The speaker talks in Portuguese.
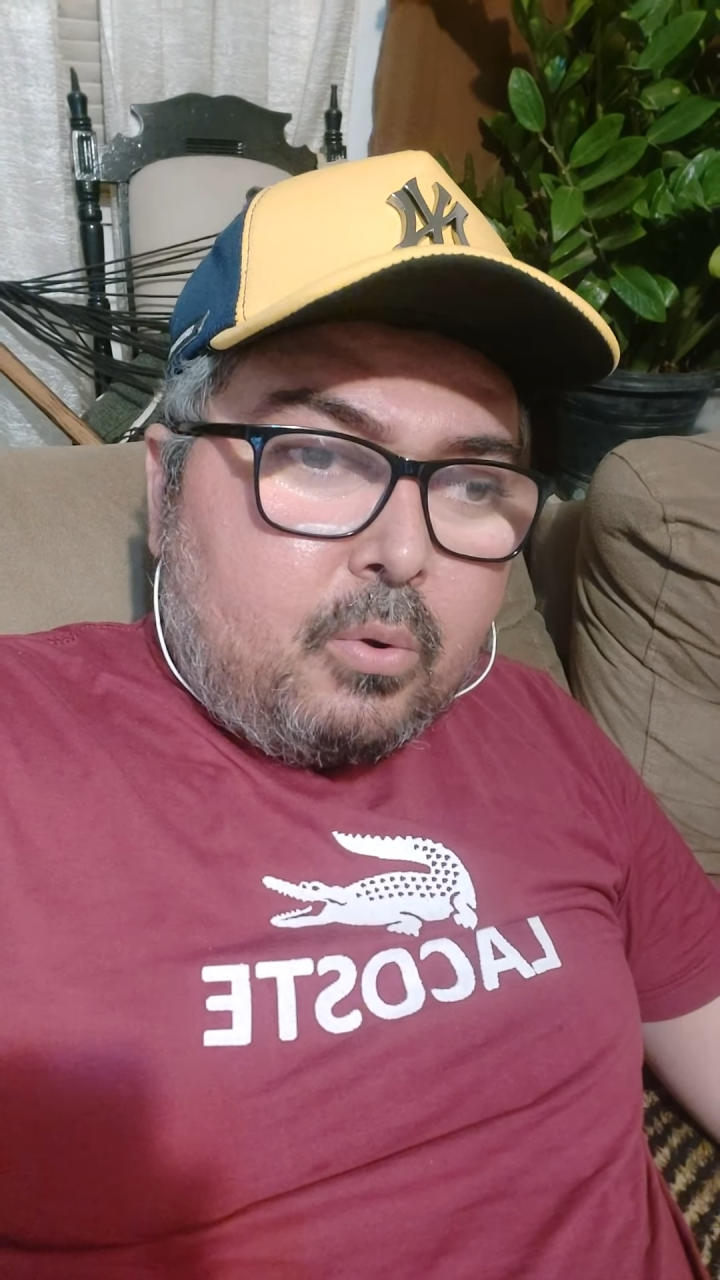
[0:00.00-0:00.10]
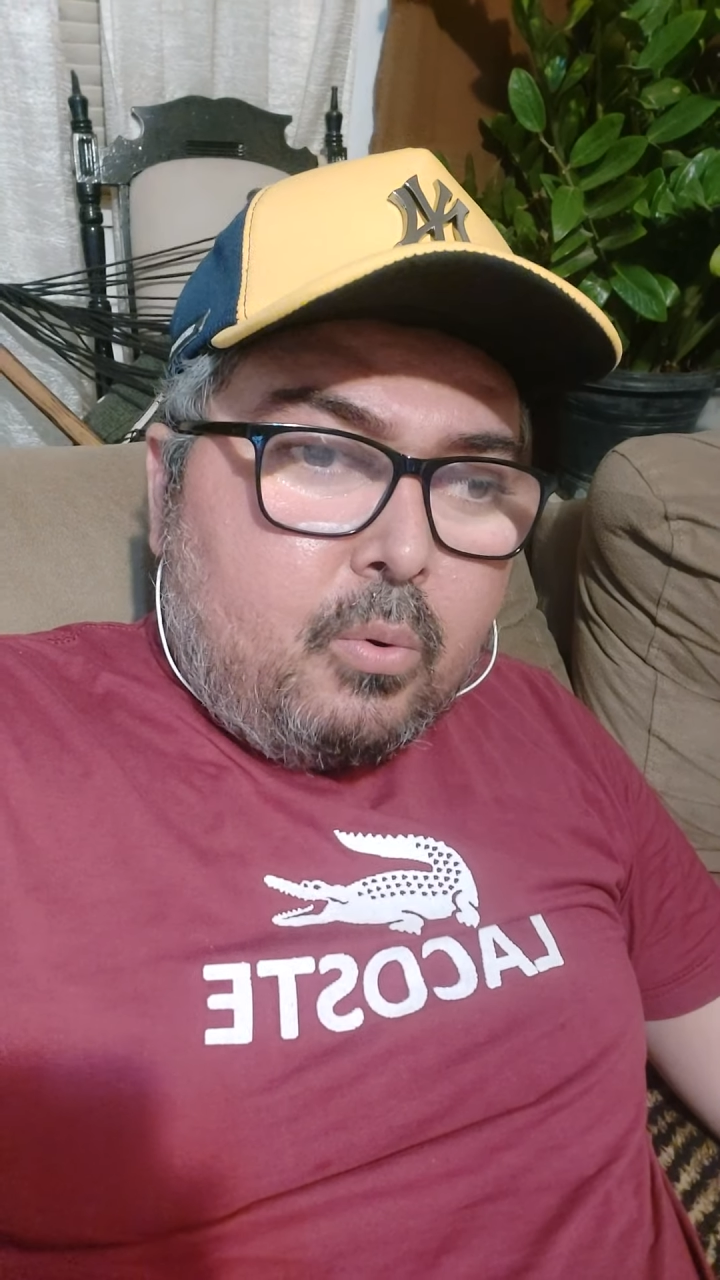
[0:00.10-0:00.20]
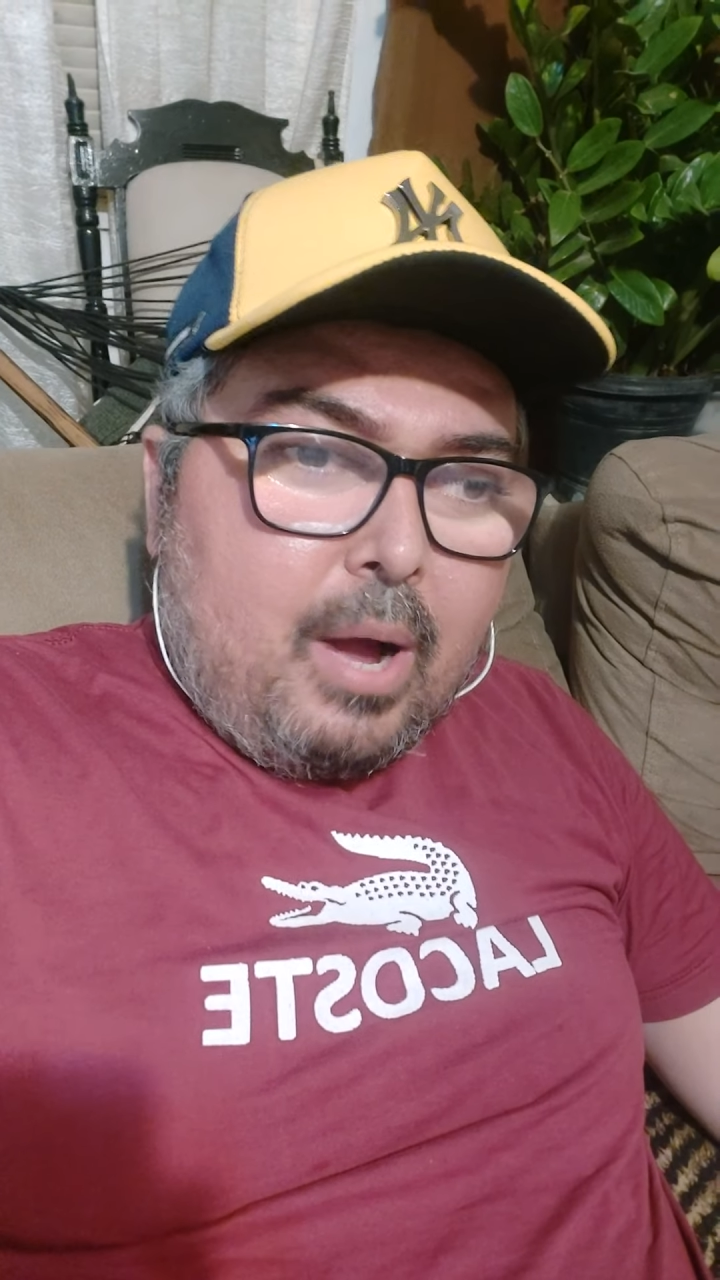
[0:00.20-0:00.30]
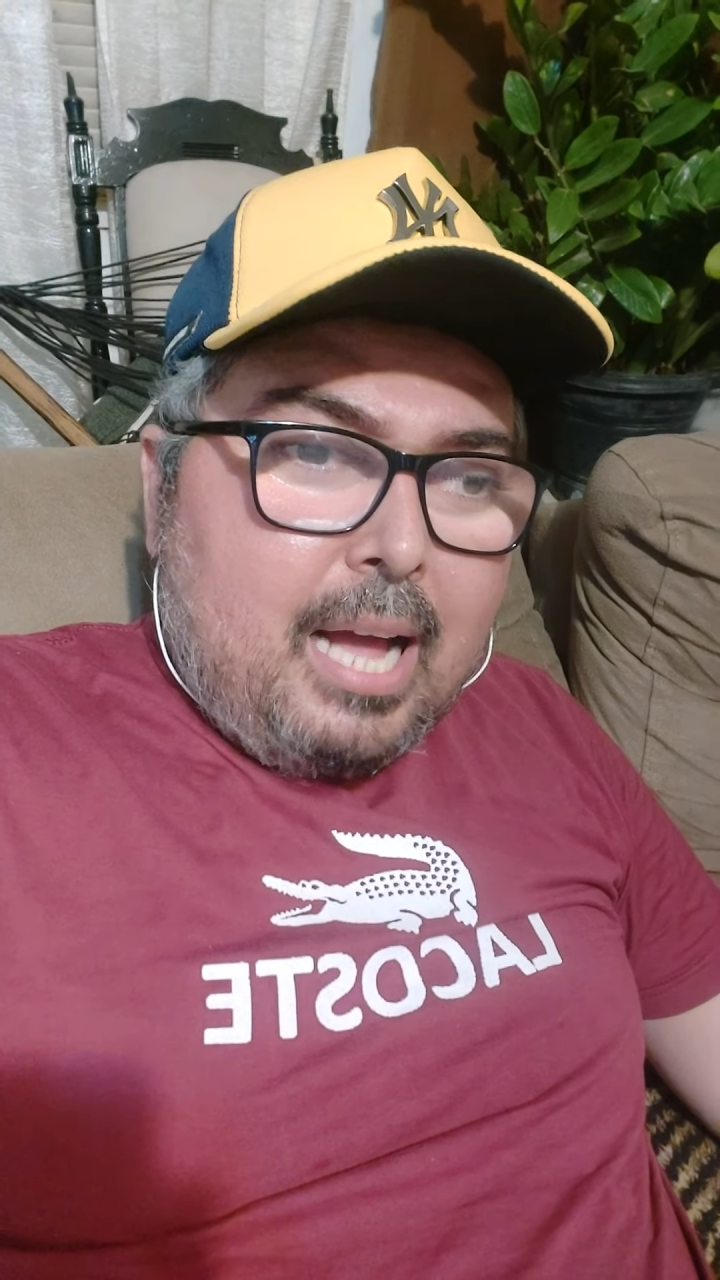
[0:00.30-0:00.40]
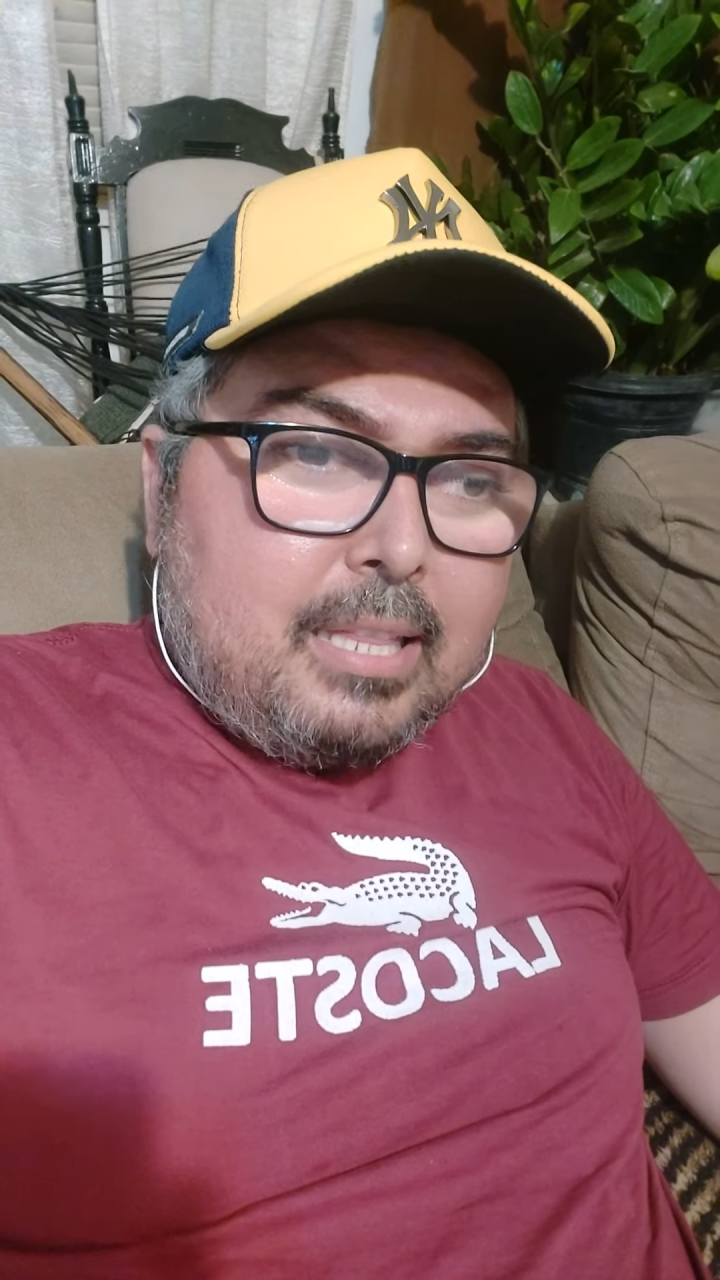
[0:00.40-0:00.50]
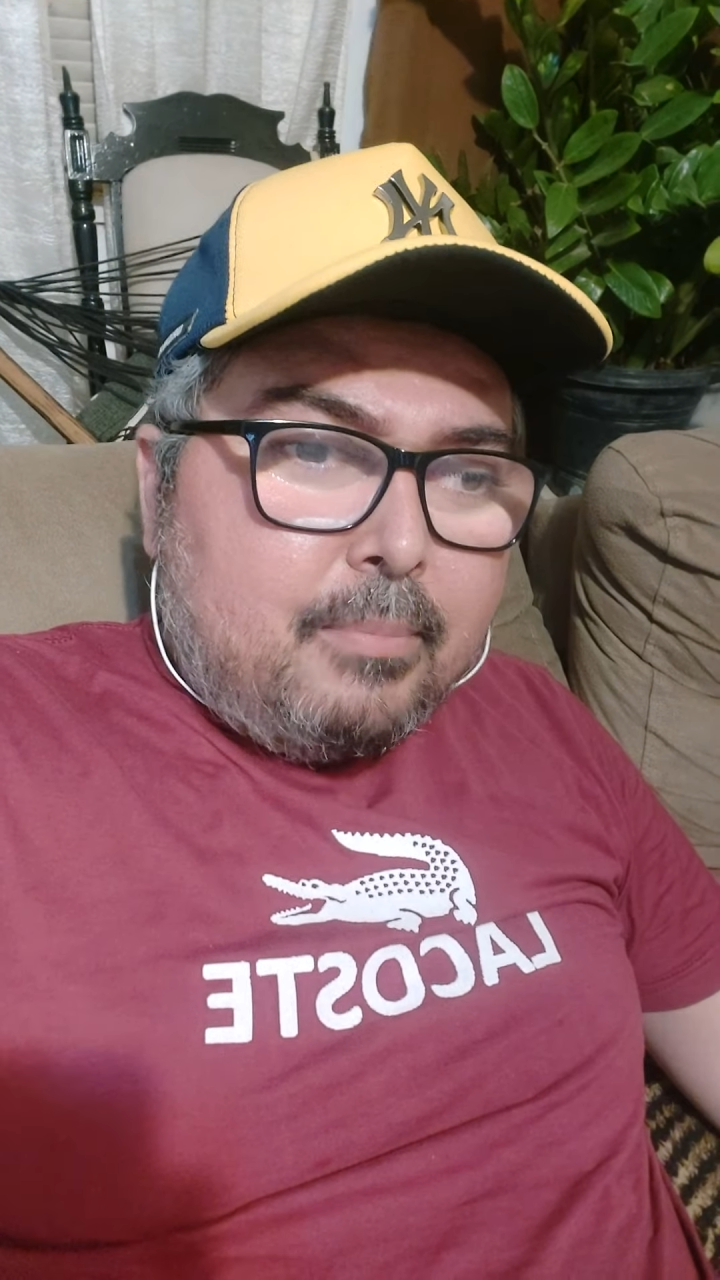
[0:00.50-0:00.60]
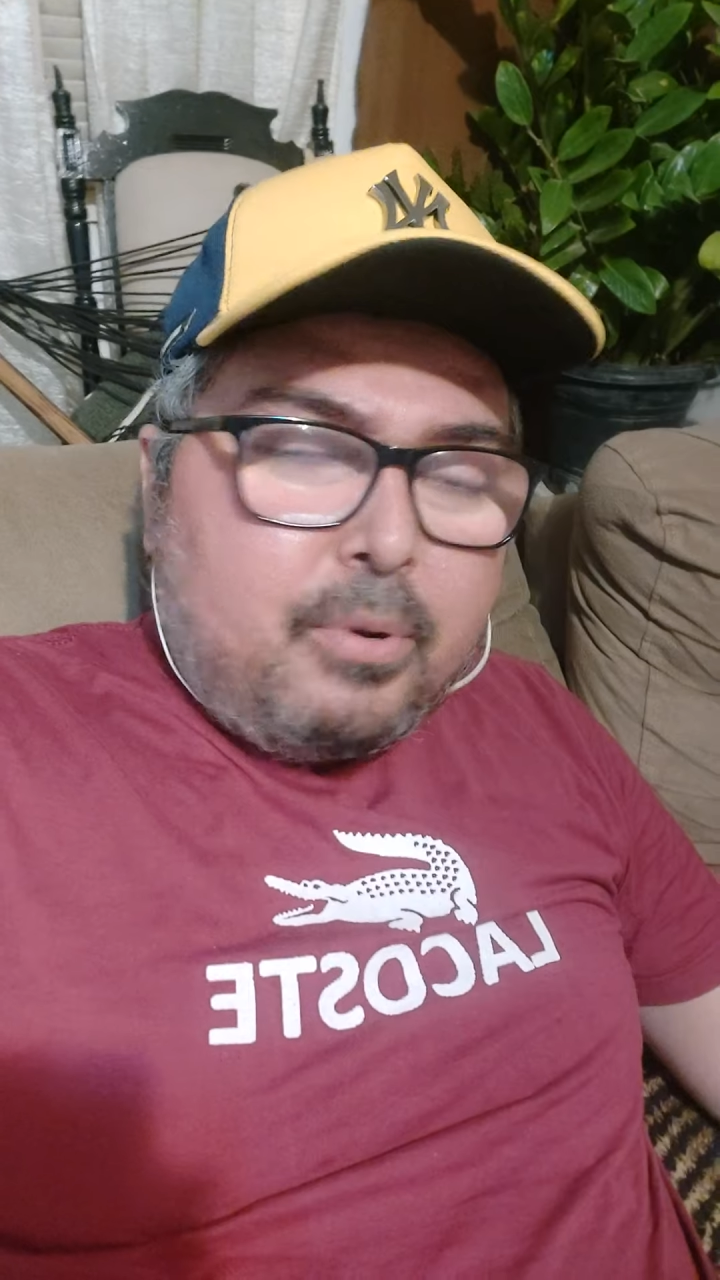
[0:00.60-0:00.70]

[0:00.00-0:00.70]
guarda